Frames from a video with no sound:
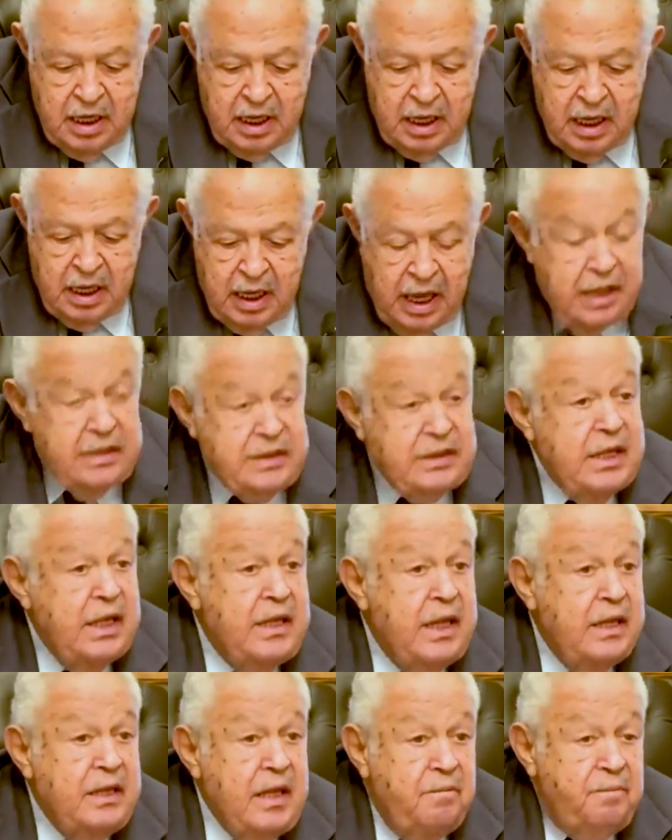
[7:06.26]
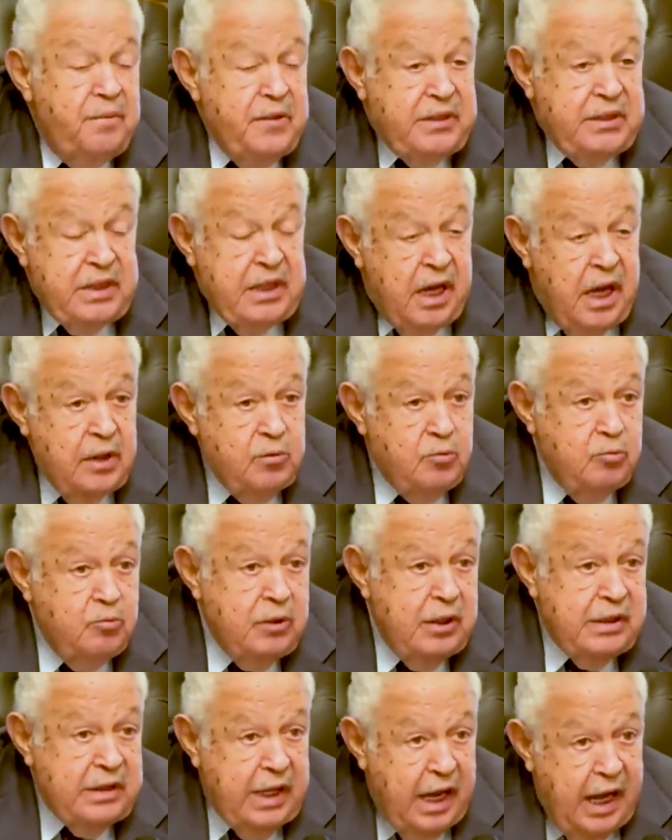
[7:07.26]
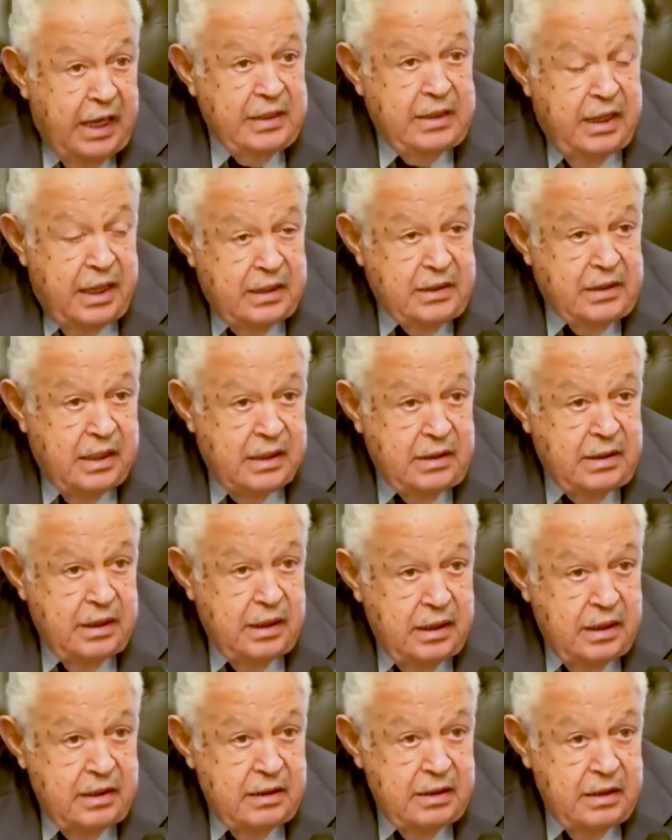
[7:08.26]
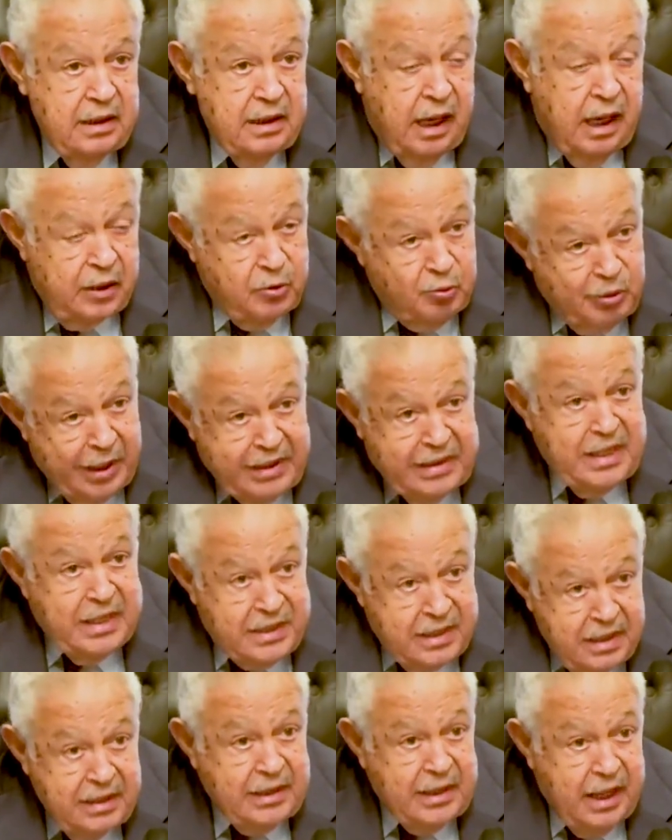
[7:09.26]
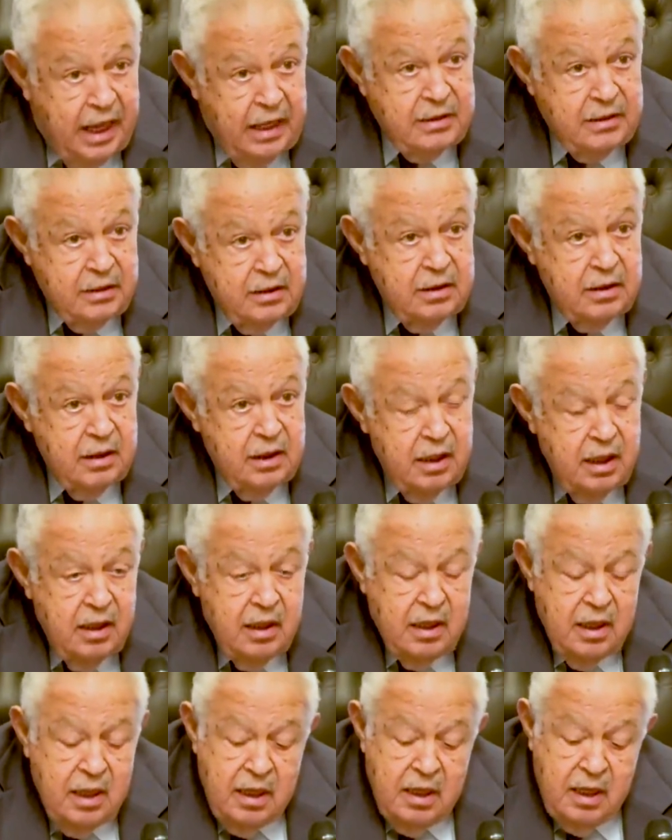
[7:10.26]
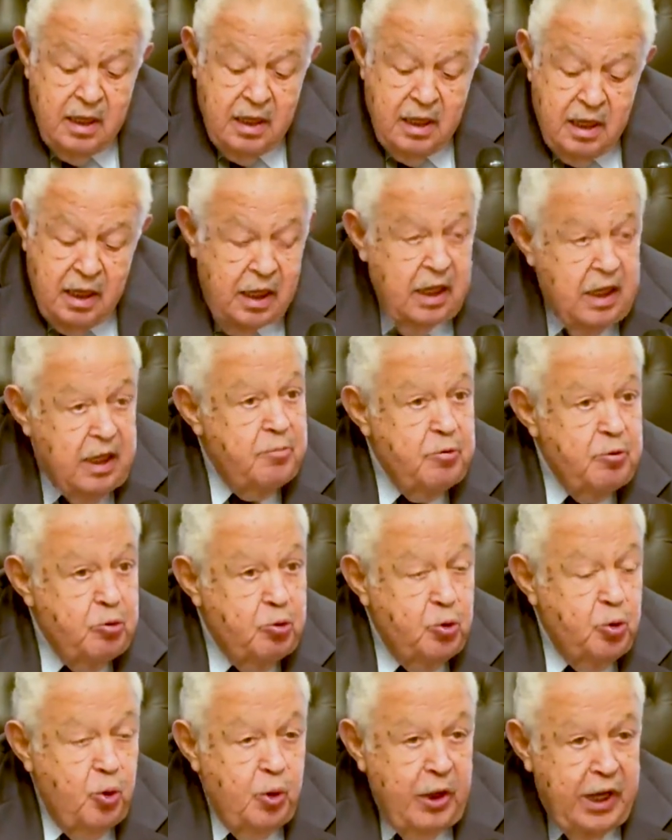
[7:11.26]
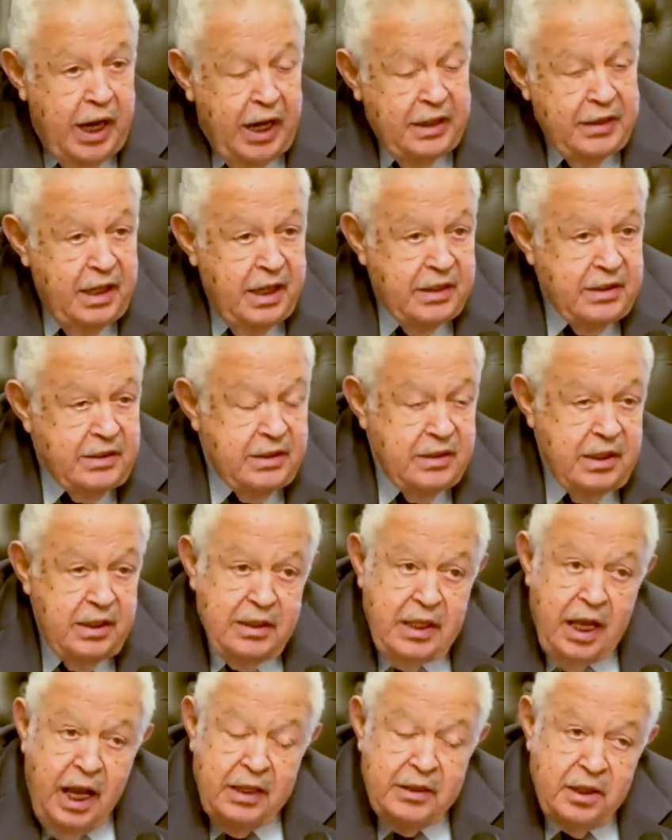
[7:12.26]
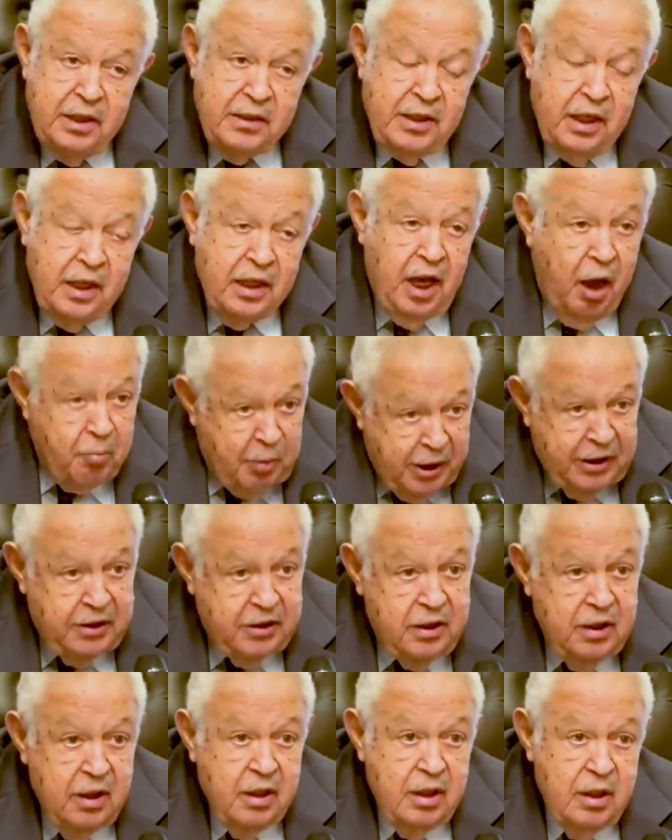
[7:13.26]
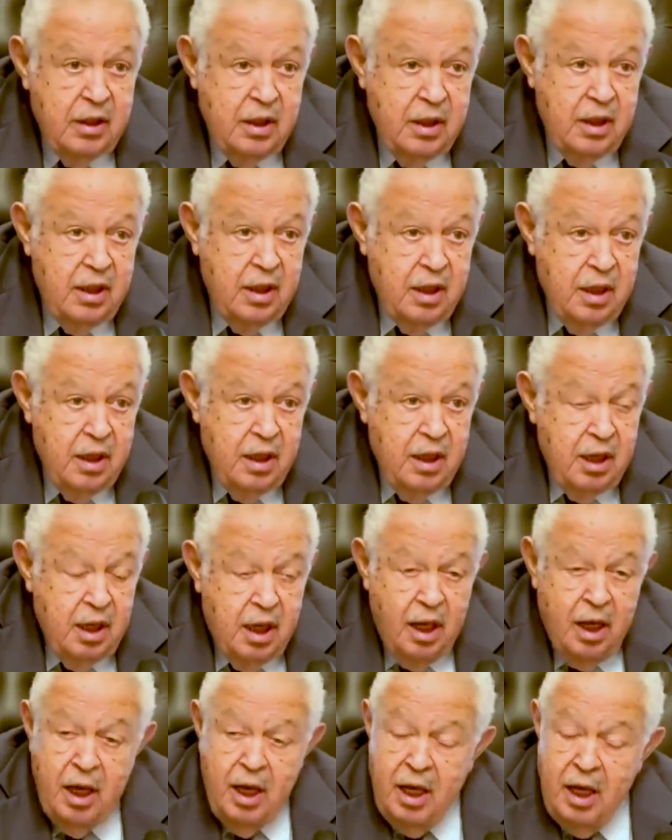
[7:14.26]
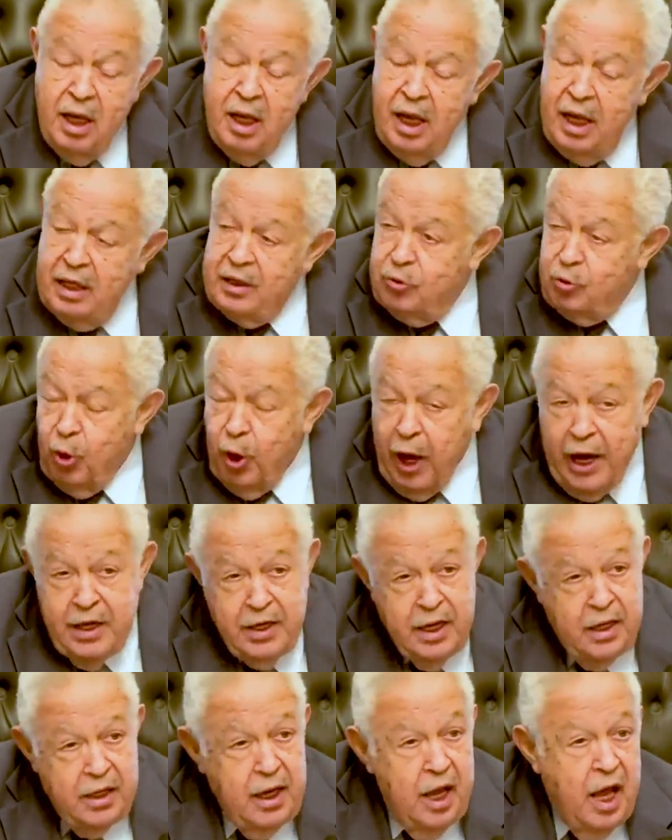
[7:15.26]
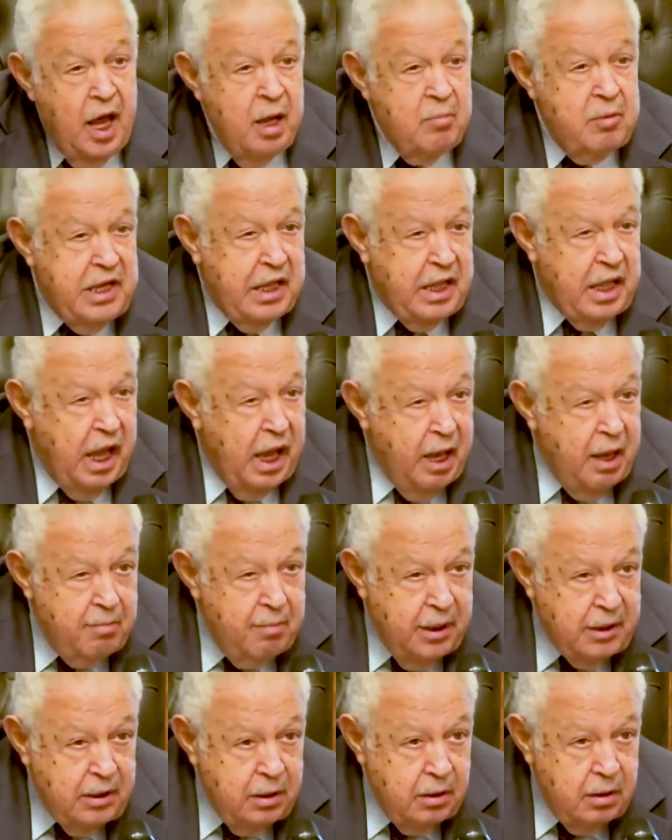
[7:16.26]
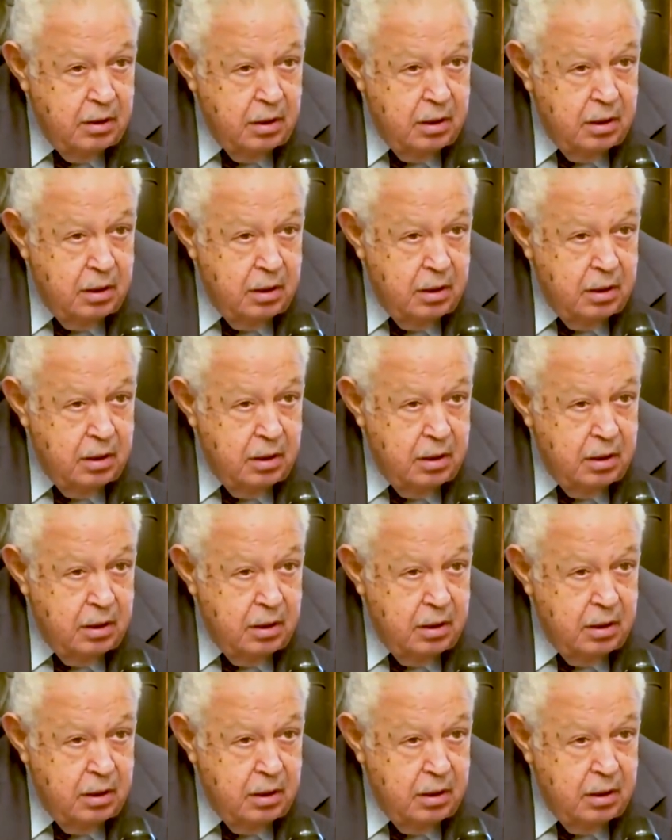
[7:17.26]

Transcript: آه، هل سيادتك نفذت قانون الاتحاد الأساسي قانون أساسي الاتحاد اللي بيقولوا الأحداث أن حضرتك قبلت آه، أن تعين أمينا عاما